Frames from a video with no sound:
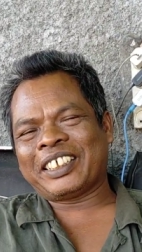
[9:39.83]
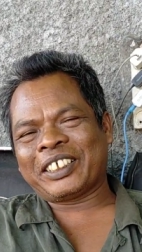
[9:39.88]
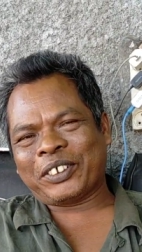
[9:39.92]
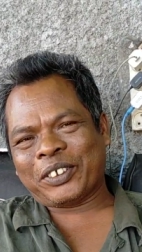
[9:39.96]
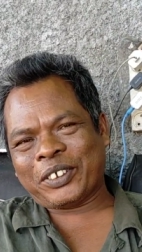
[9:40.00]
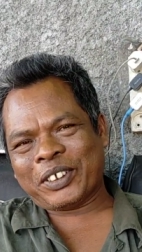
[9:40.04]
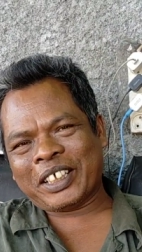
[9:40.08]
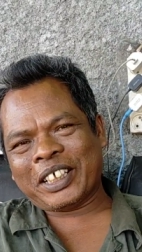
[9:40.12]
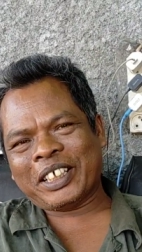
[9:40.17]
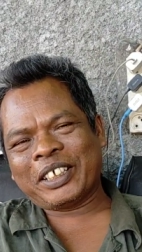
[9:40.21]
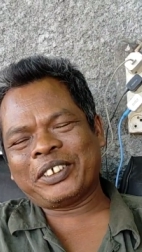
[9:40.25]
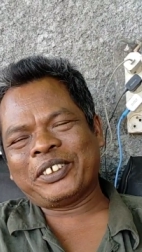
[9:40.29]

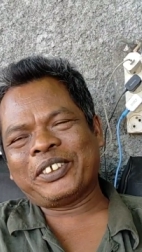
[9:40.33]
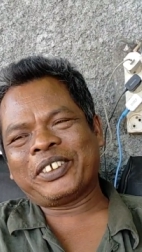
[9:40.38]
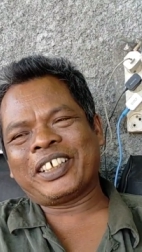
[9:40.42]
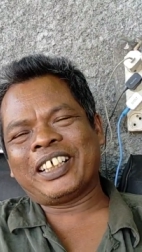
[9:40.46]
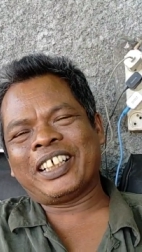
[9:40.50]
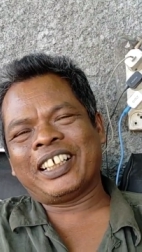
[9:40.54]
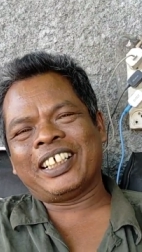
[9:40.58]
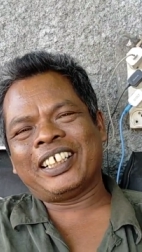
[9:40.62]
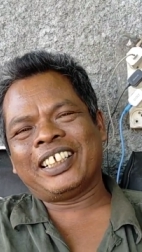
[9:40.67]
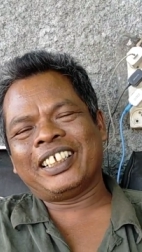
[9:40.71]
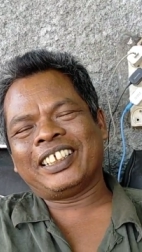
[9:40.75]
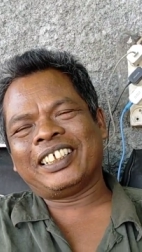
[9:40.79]
sekolah juga
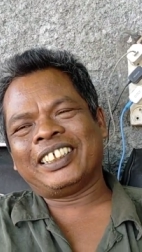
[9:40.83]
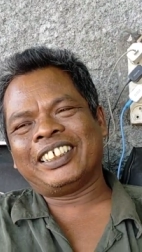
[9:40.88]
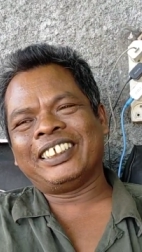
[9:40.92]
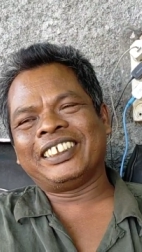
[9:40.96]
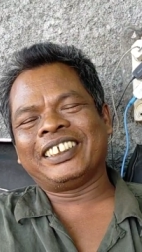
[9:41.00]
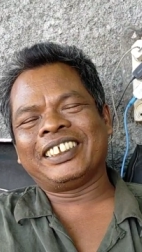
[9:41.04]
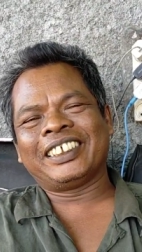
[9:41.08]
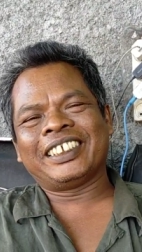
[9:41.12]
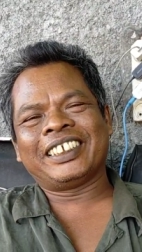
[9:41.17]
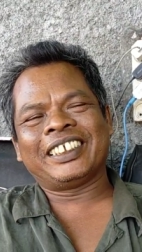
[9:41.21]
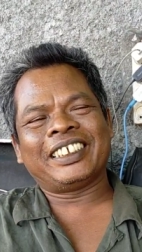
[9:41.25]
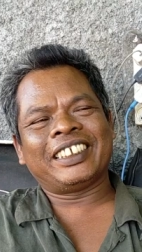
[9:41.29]

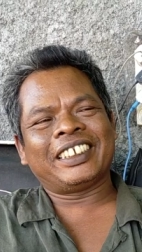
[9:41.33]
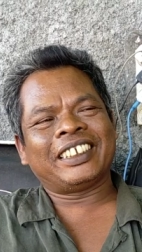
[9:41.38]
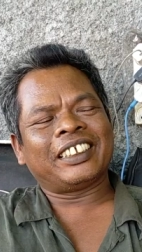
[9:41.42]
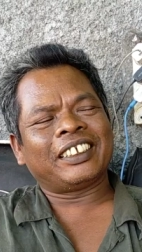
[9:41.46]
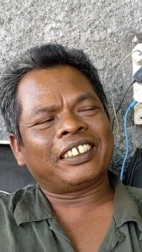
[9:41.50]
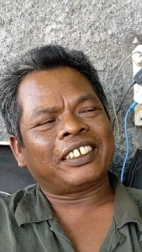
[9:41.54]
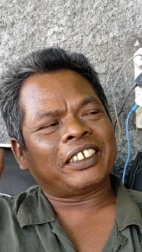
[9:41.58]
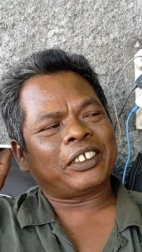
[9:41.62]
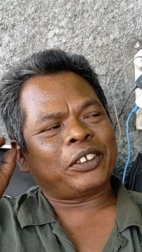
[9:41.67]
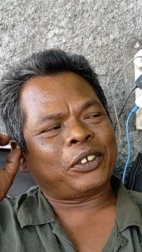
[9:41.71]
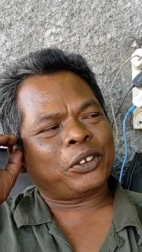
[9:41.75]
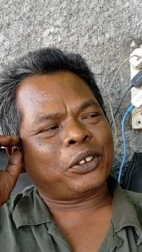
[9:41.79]

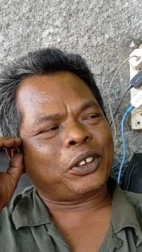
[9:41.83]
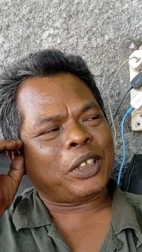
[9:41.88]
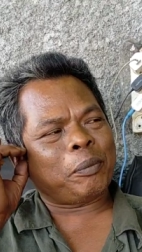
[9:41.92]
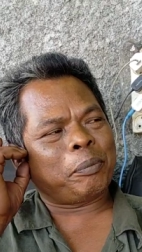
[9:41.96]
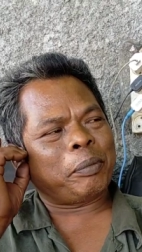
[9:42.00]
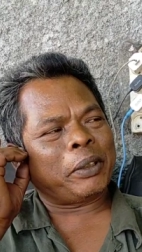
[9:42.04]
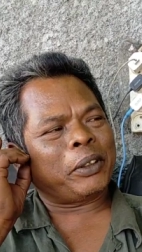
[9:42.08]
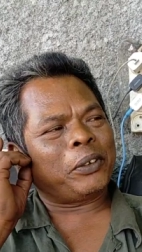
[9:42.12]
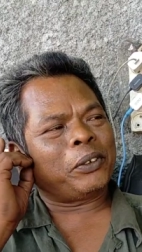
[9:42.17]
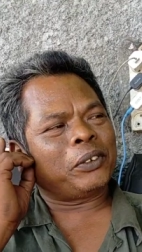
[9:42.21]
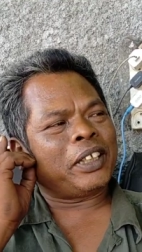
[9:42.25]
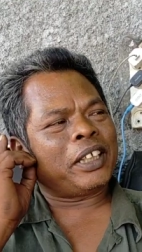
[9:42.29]
terus HP
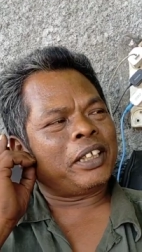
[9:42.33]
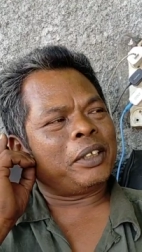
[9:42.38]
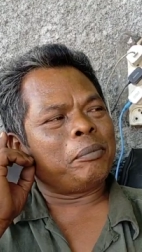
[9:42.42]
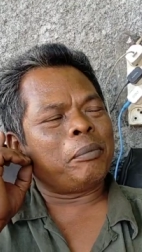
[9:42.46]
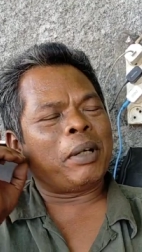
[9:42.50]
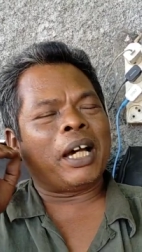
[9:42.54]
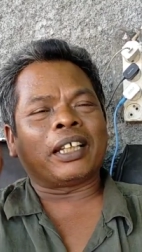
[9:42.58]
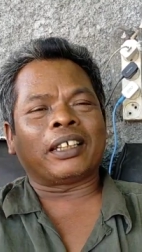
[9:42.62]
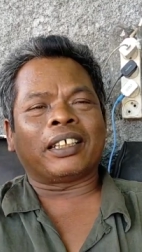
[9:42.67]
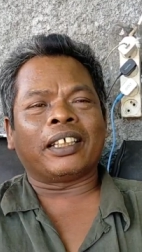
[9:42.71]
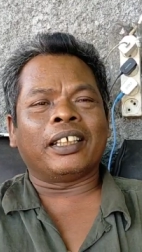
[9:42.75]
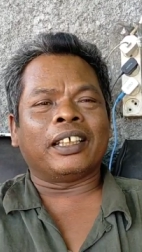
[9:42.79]
itu tadi
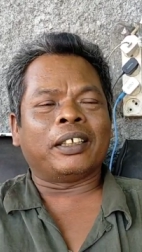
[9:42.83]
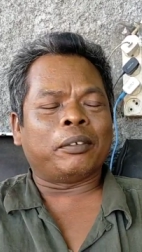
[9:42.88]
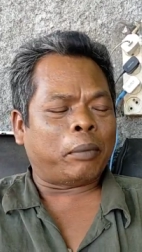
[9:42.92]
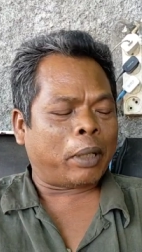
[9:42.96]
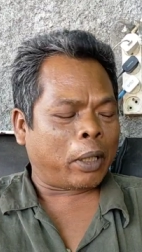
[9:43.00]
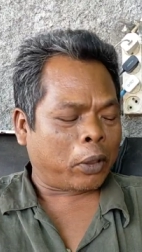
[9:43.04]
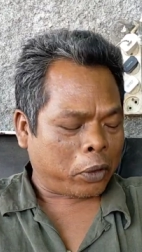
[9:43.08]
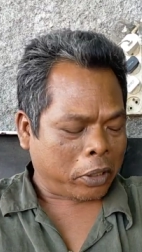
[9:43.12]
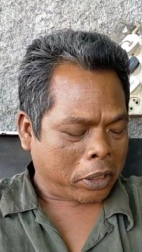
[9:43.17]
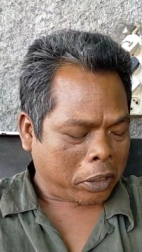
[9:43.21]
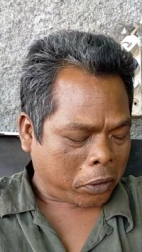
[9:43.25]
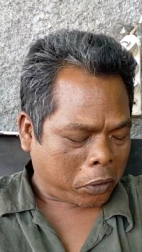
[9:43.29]
mati
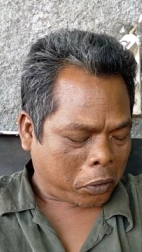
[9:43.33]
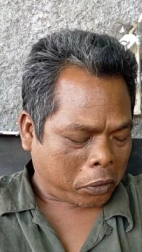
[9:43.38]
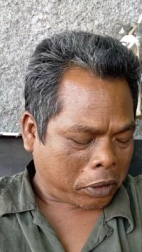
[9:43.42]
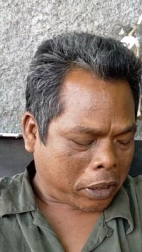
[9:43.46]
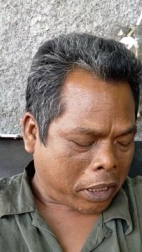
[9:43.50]
baru ini